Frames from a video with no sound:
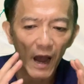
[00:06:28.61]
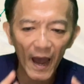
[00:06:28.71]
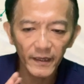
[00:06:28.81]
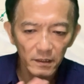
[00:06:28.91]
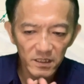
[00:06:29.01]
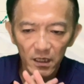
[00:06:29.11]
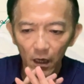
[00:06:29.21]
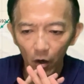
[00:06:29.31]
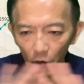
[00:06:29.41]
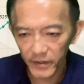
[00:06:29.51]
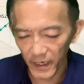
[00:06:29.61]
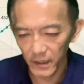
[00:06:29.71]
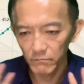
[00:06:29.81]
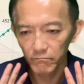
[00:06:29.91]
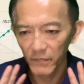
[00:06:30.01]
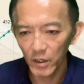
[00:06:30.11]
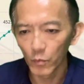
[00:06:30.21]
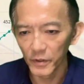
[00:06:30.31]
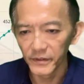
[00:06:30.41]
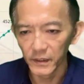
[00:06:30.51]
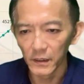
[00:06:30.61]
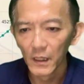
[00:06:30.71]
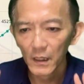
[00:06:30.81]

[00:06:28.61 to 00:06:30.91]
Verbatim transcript: I 这个 OK 没有问题。